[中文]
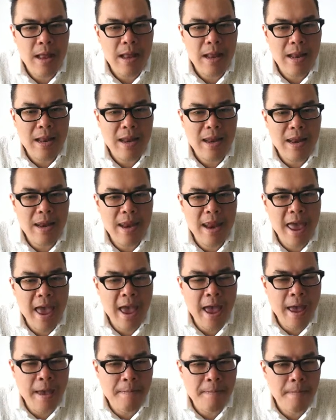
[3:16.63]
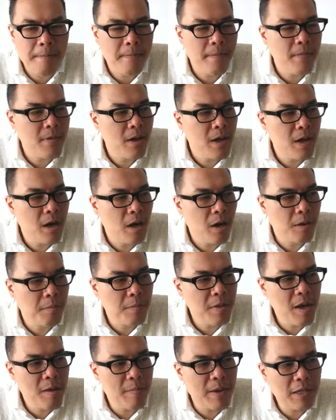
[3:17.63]
L-A-M-B, 哦，不
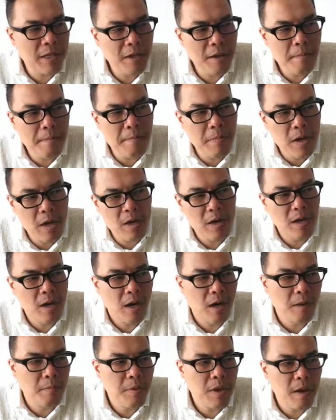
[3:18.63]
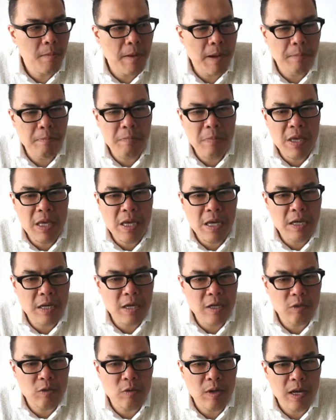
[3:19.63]
要把那个本，哦，不要把 b 给念
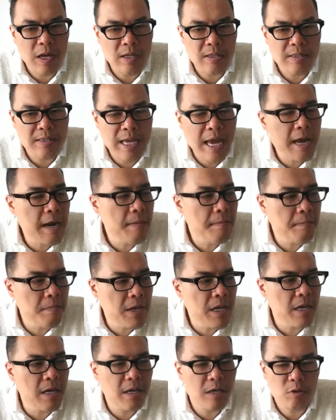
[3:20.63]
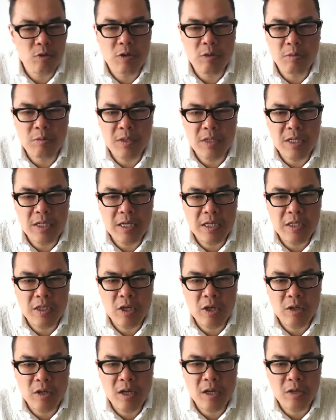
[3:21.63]
出来啊，silent b。所以，我们今天教
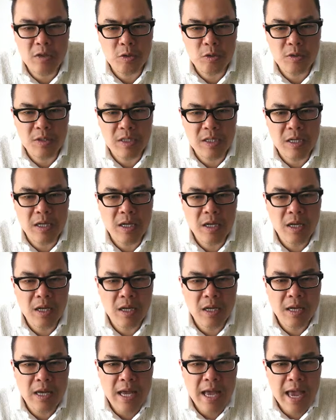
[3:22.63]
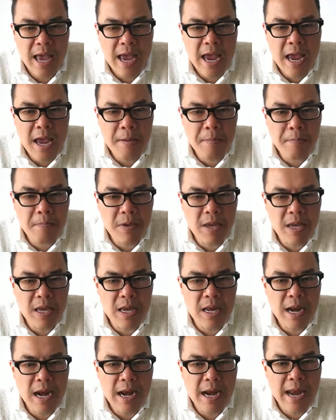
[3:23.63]
到的就是 m b
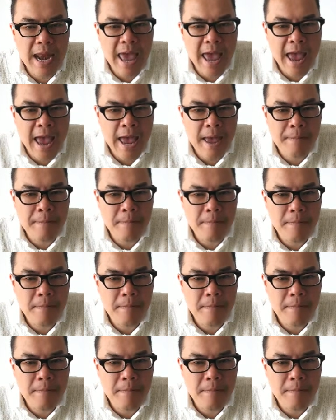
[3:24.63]
lam